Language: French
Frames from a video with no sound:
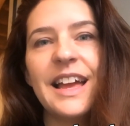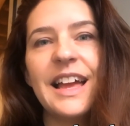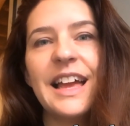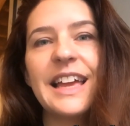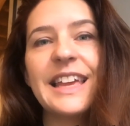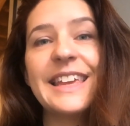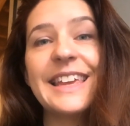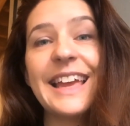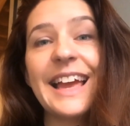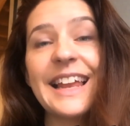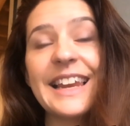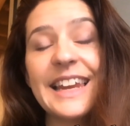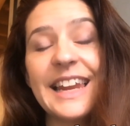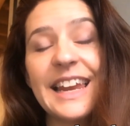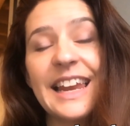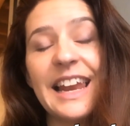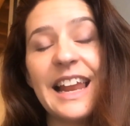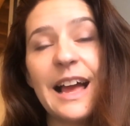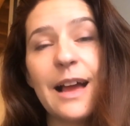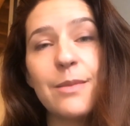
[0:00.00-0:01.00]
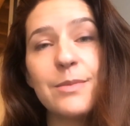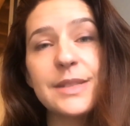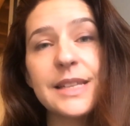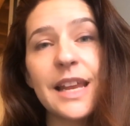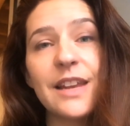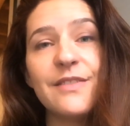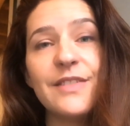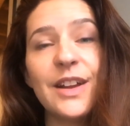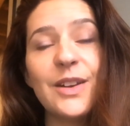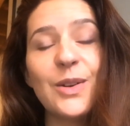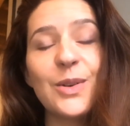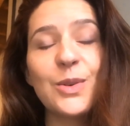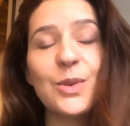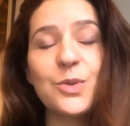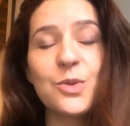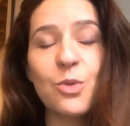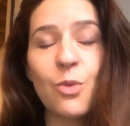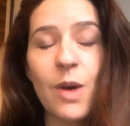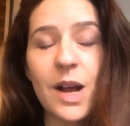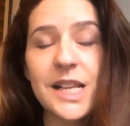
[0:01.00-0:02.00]
Un carnet de l'âme, ça a une valeur de
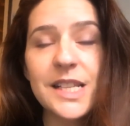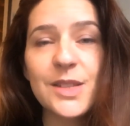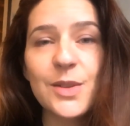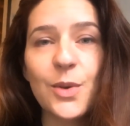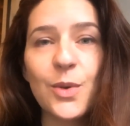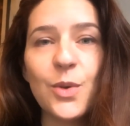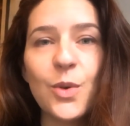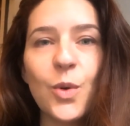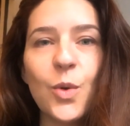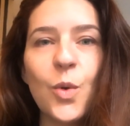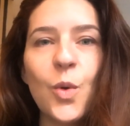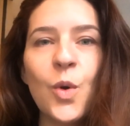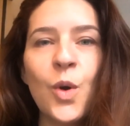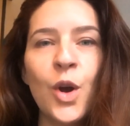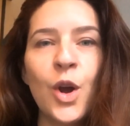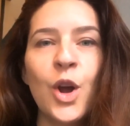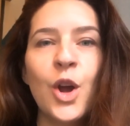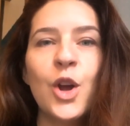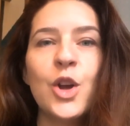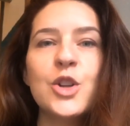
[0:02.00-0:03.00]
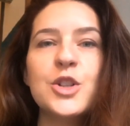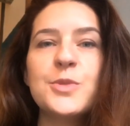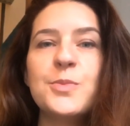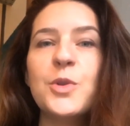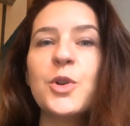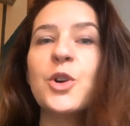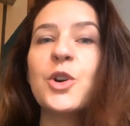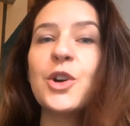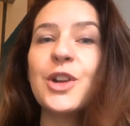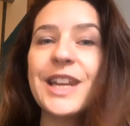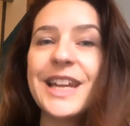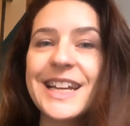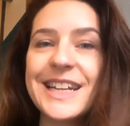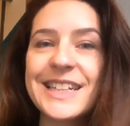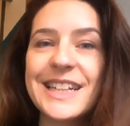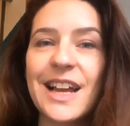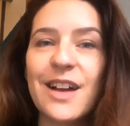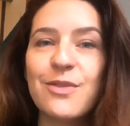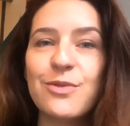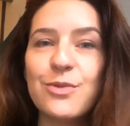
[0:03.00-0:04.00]
300 euros. Je me
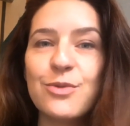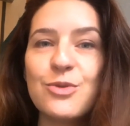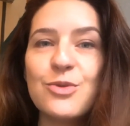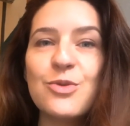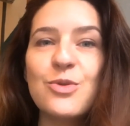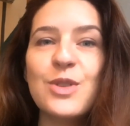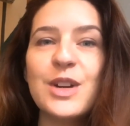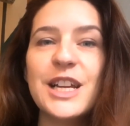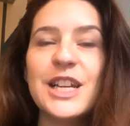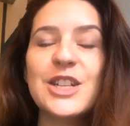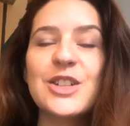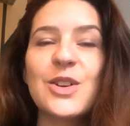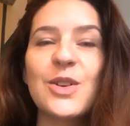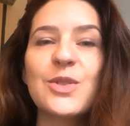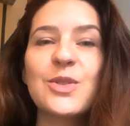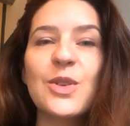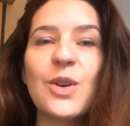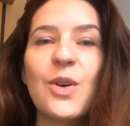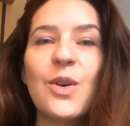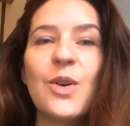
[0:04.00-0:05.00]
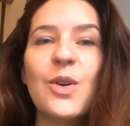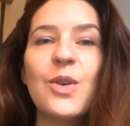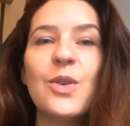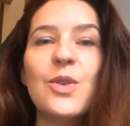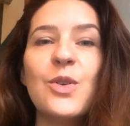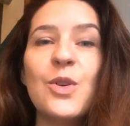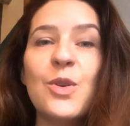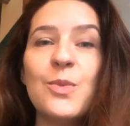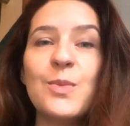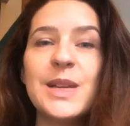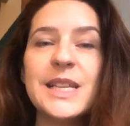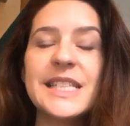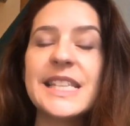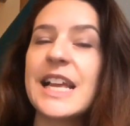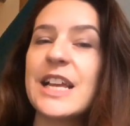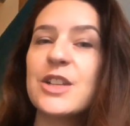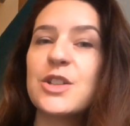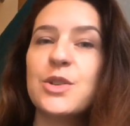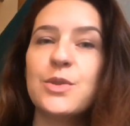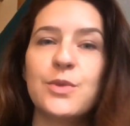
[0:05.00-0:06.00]
connecte à vous et j'entends le
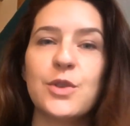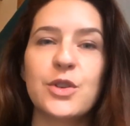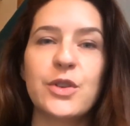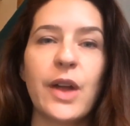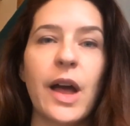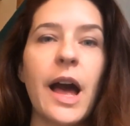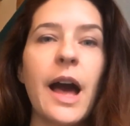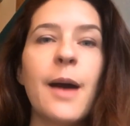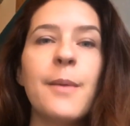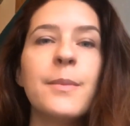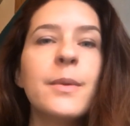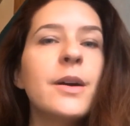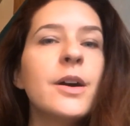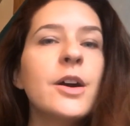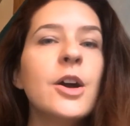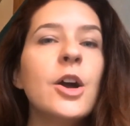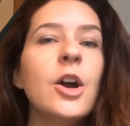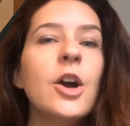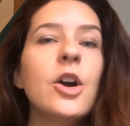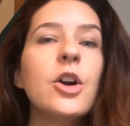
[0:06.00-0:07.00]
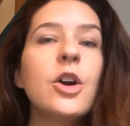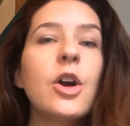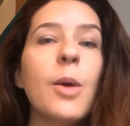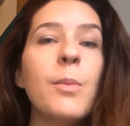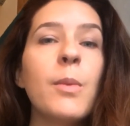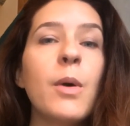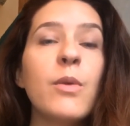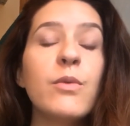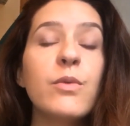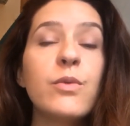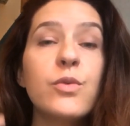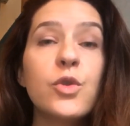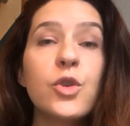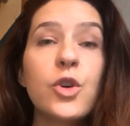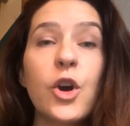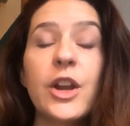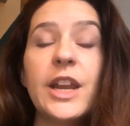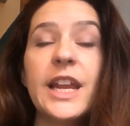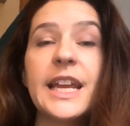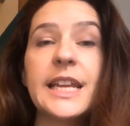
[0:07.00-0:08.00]
message de votre âme, comment vous vous
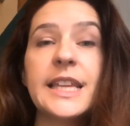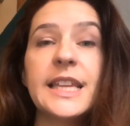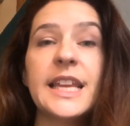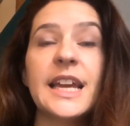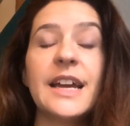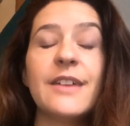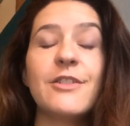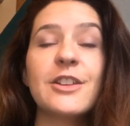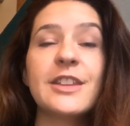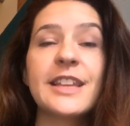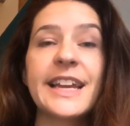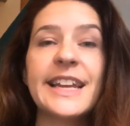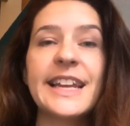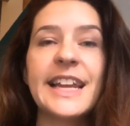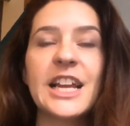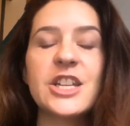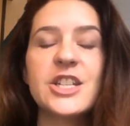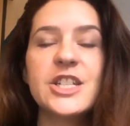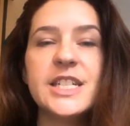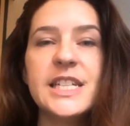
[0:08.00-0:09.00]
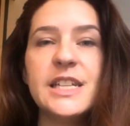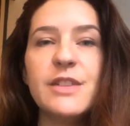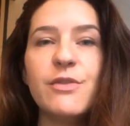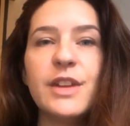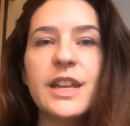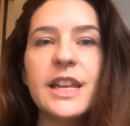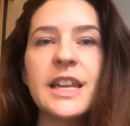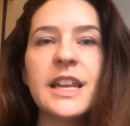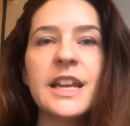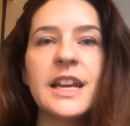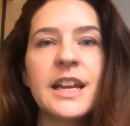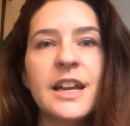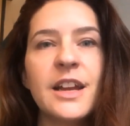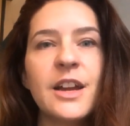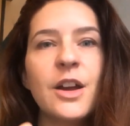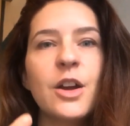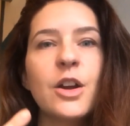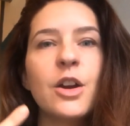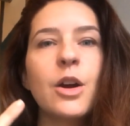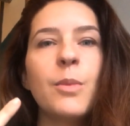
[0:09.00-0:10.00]
connectez à votre énergie divine,
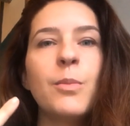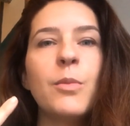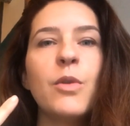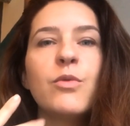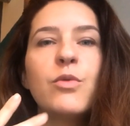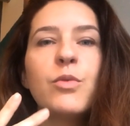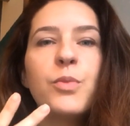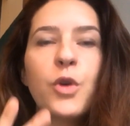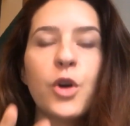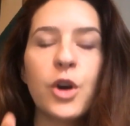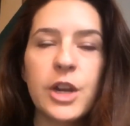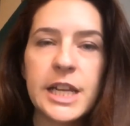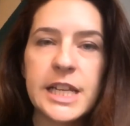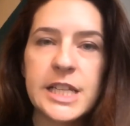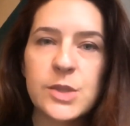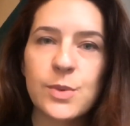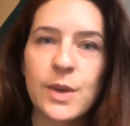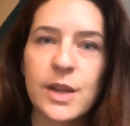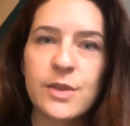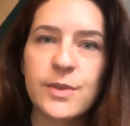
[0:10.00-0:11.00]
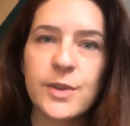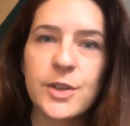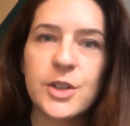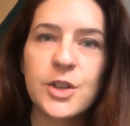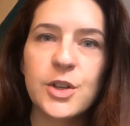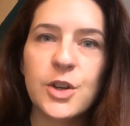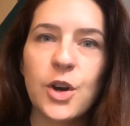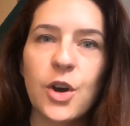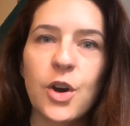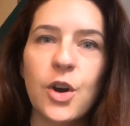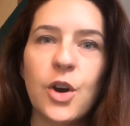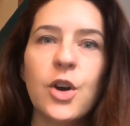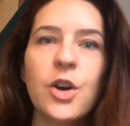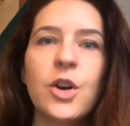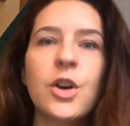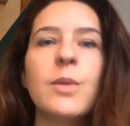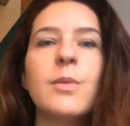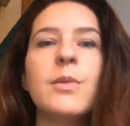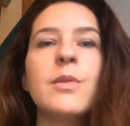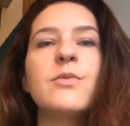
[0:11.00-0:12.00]
comment vous prenez soin de votre corps,
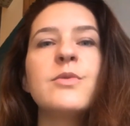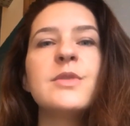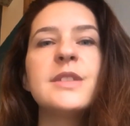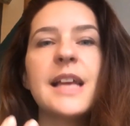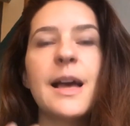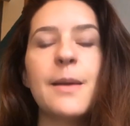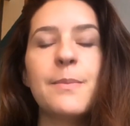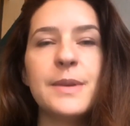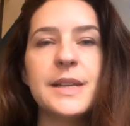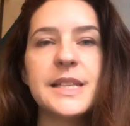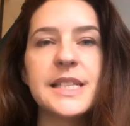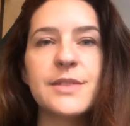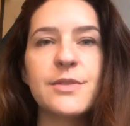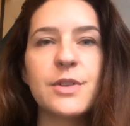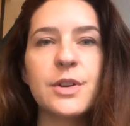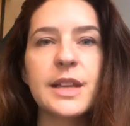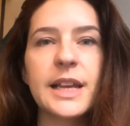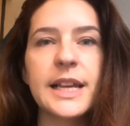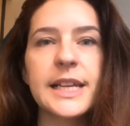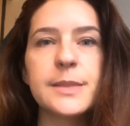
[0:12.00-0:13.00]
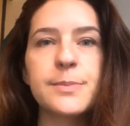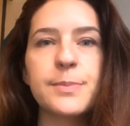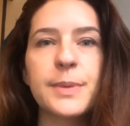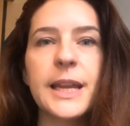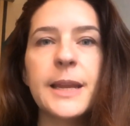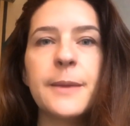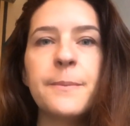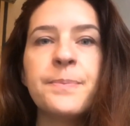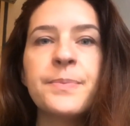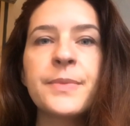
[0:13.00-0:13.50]
comment vous apaisez votre esprit,